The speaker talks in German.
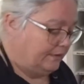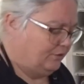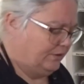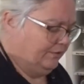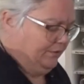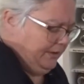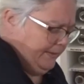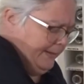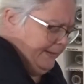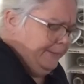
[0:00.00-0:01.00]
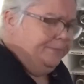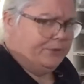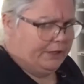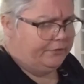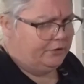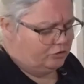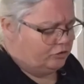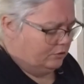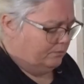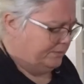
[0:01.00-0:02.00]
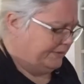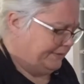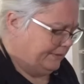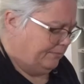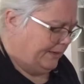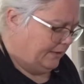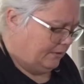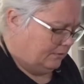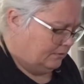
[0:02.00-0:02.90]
Also deswegen darf es hier schon ein bisschen mehr